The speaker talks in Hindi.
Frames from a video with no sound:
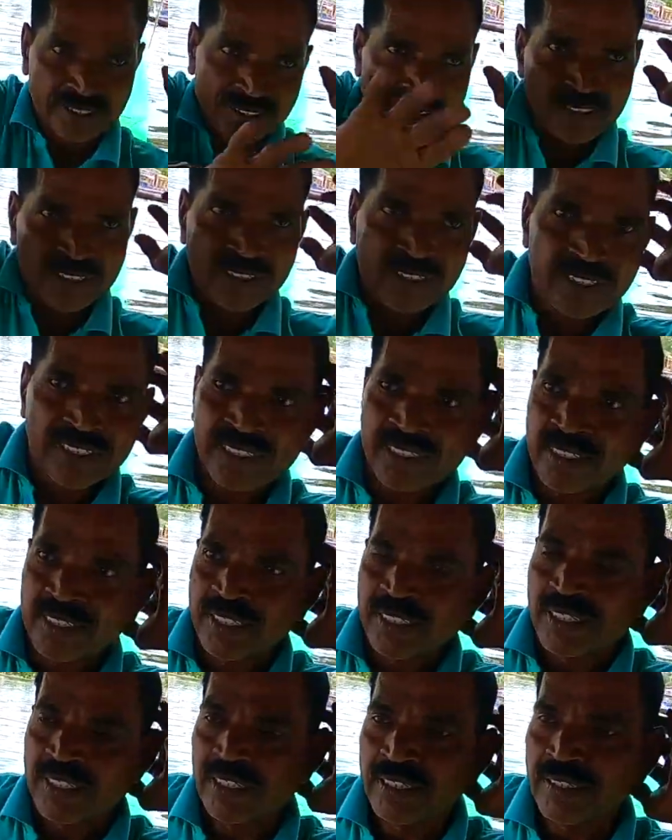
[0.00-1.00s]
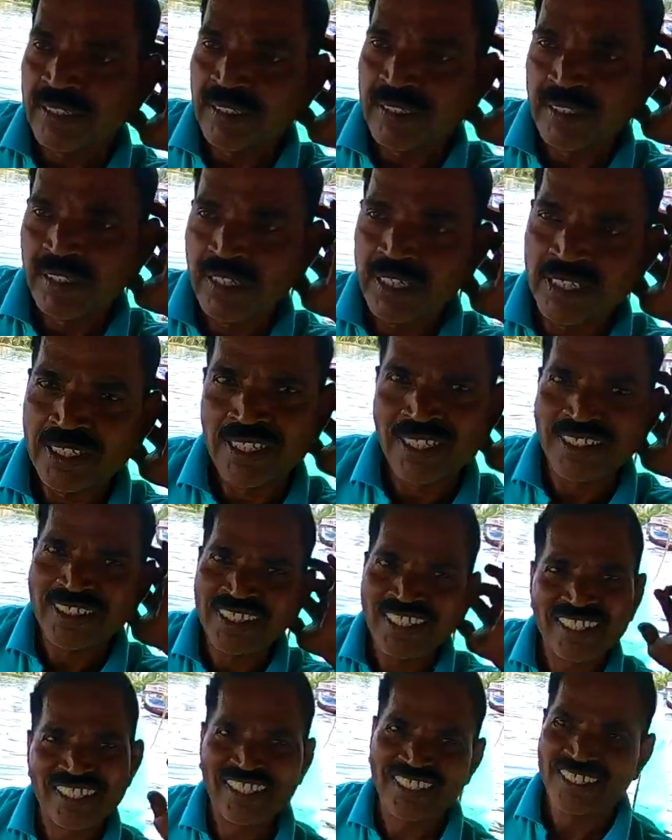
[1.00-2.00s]
यू स्पीक हाँ, हिंदी राइट हाँ।
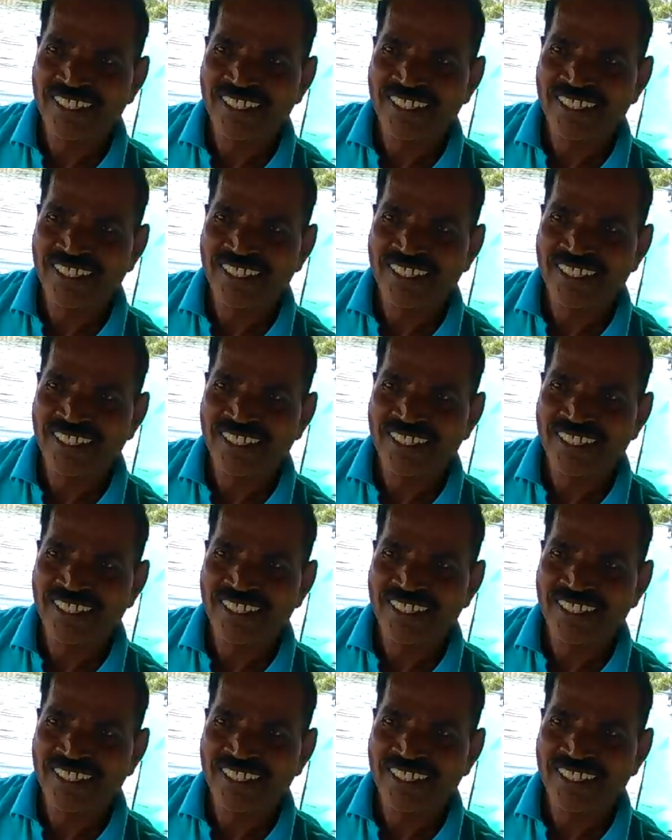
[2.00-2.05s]
हिंदी